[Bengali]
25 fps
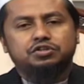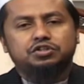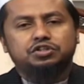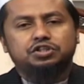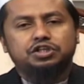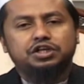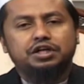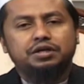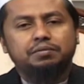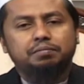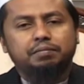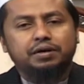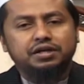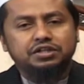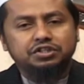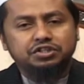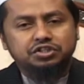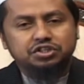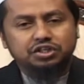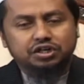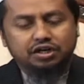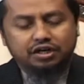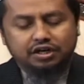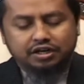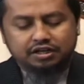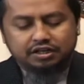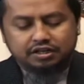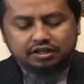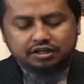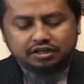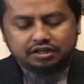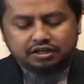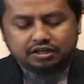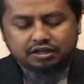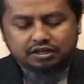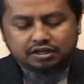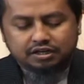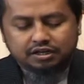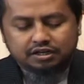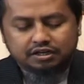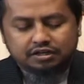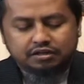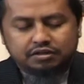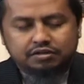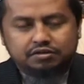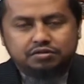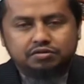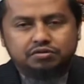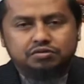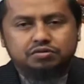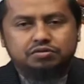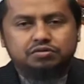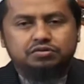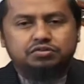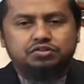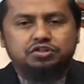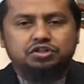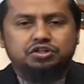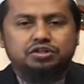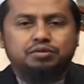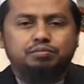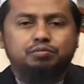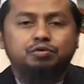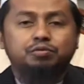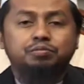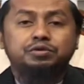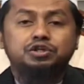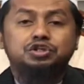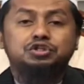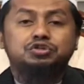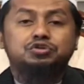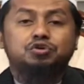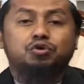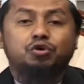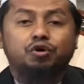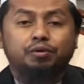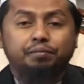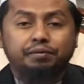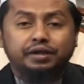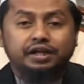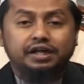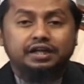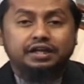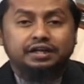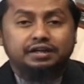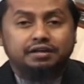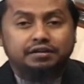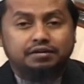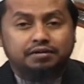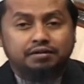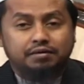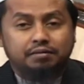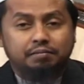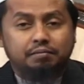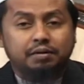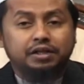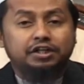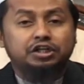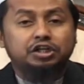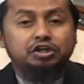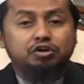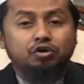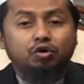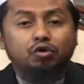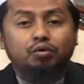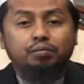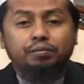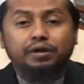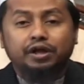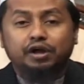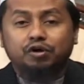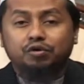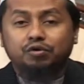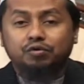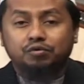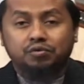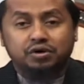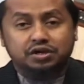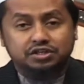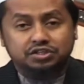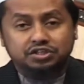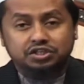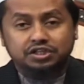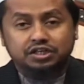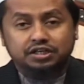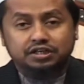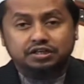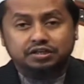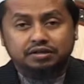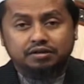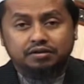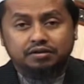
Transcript: সেই বাচ্চা যেটা ভূমিষ্ঠ হবে মাতৃগর্ভে এখনও আছে